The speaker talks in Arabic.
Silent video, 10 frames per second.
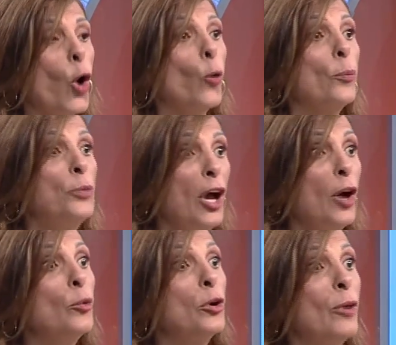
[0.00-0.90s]

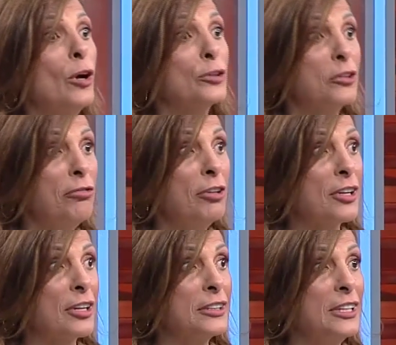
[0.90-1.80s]
وبيحمل معه الطفل
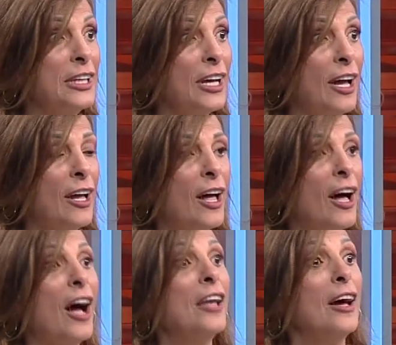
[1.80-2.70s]
الرضيع
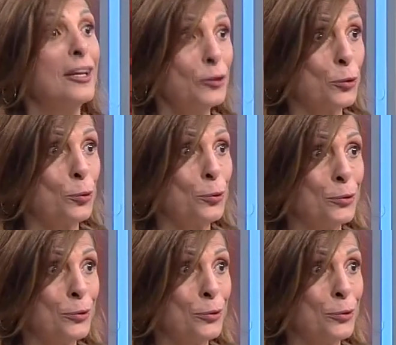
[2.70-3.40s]
على قصره